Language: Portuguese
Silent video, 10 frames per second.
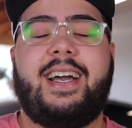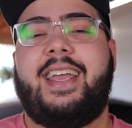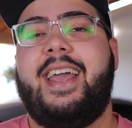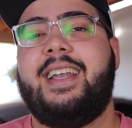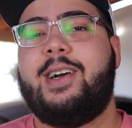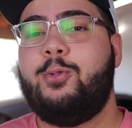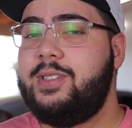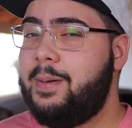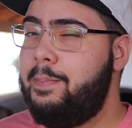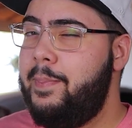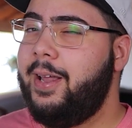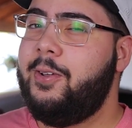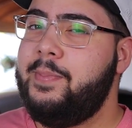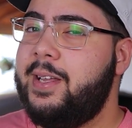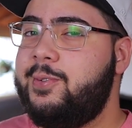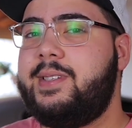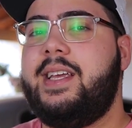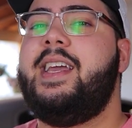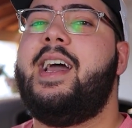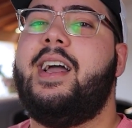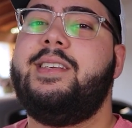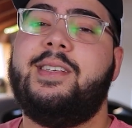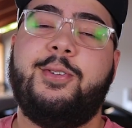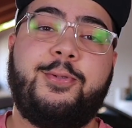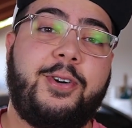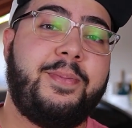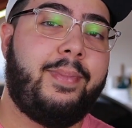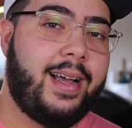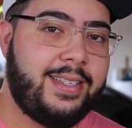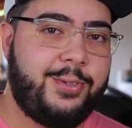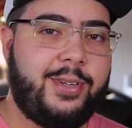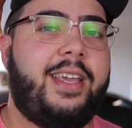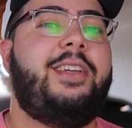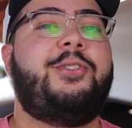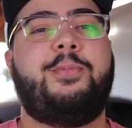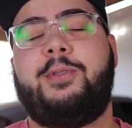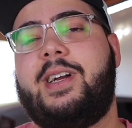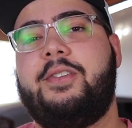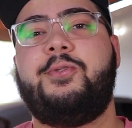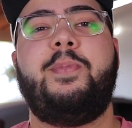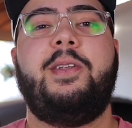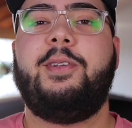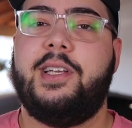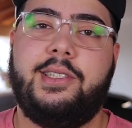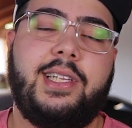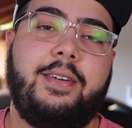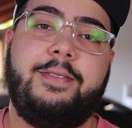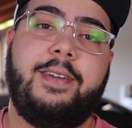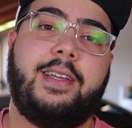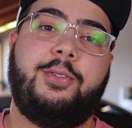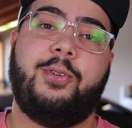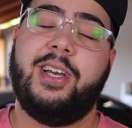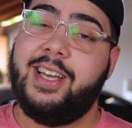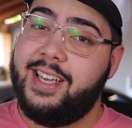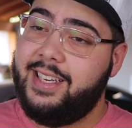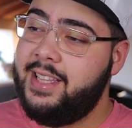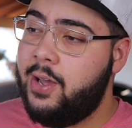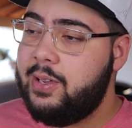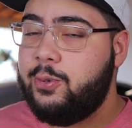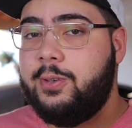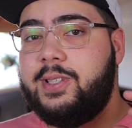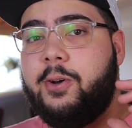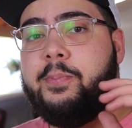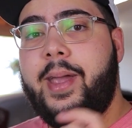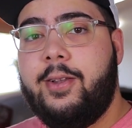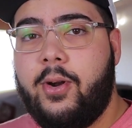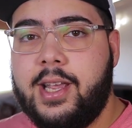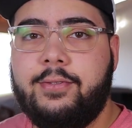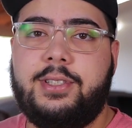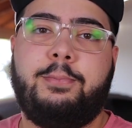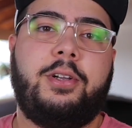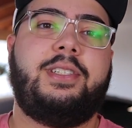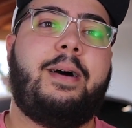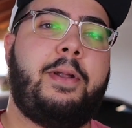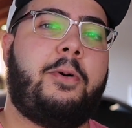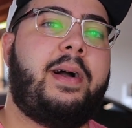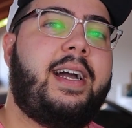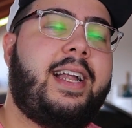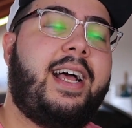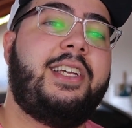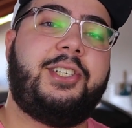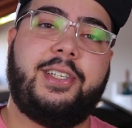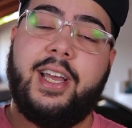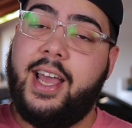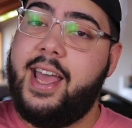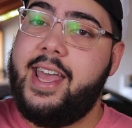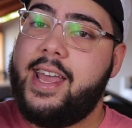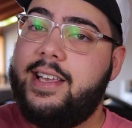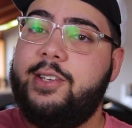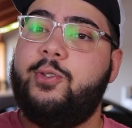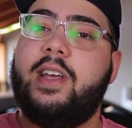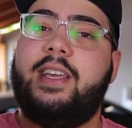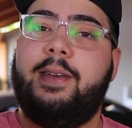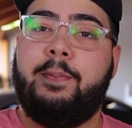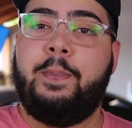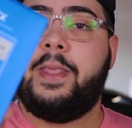daquela custa pelo menos 100 reais, se não for mais do que isso, por causa do período que a gente está vivendo. Então, a solução melhor que você pode dar para uma garagem é isso daqui,